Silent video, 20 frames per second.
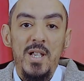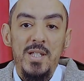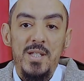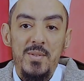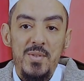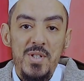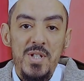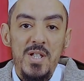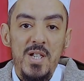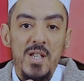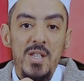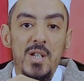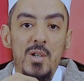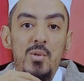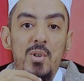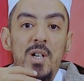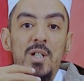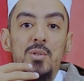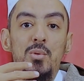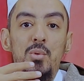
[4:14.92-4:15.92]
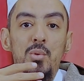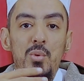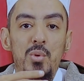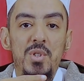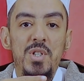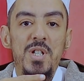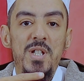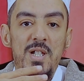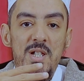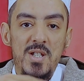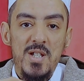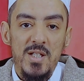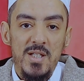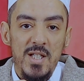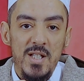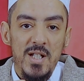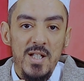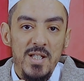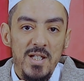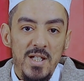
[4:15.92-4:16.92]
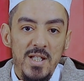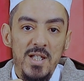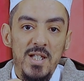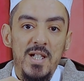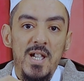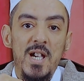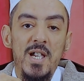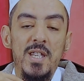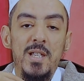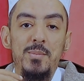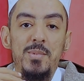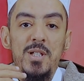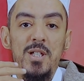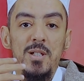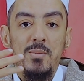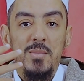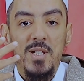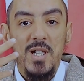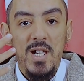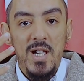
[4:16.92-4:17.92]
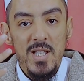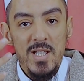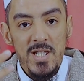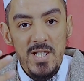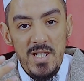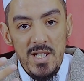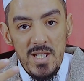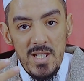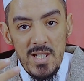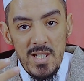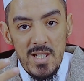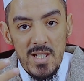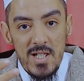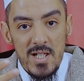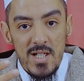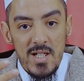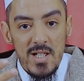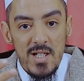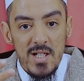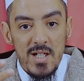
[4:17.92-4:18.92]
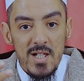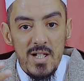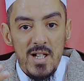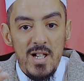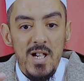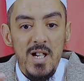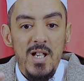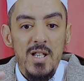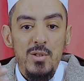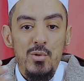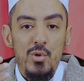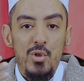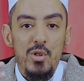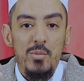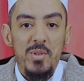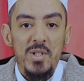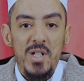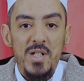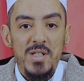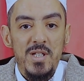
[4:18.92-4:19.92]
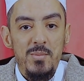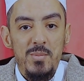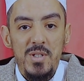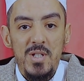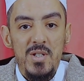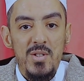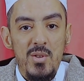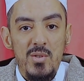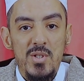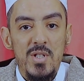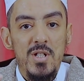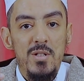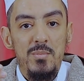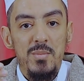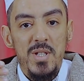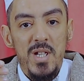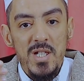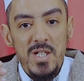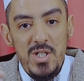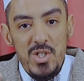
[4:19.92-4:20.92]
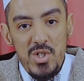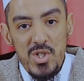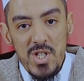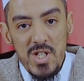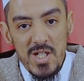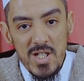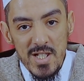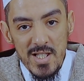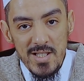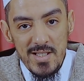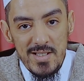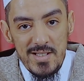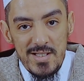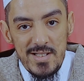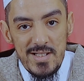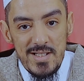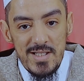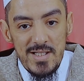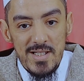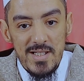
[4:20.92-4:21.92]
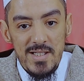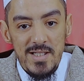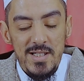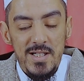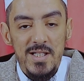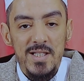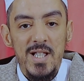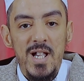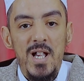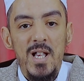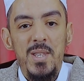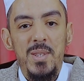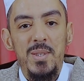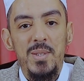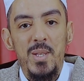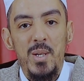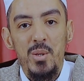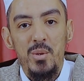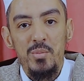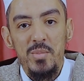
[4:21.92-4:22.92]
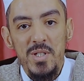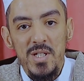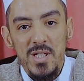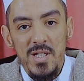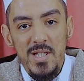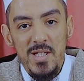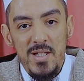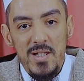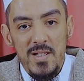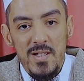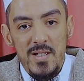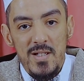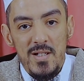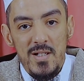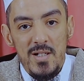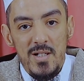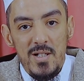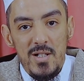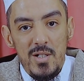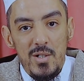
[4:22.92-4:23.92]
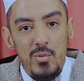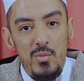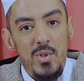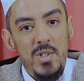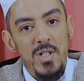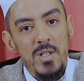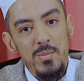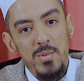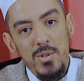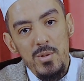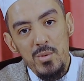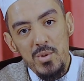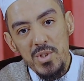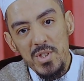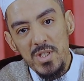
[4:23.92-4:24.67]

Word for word: عن نفسه أنه قد أوتي جدلا يعني كان بإمكانه أن يخبر النبي صلى الله عليه وسلم بأي شيء يتعذر به والنبي